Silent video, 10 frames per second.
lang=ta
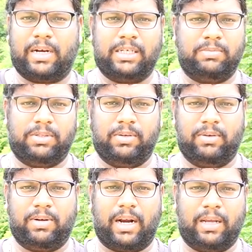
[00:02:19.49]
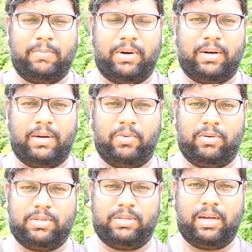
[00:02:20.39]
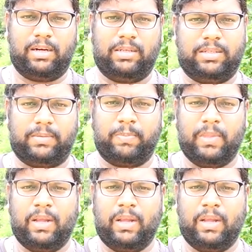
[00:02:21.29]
டிரான்ஸ்மிஷனையும் கனெக்ட் பண்ணுற ஒரு விஷயம் தான் கிளச்சு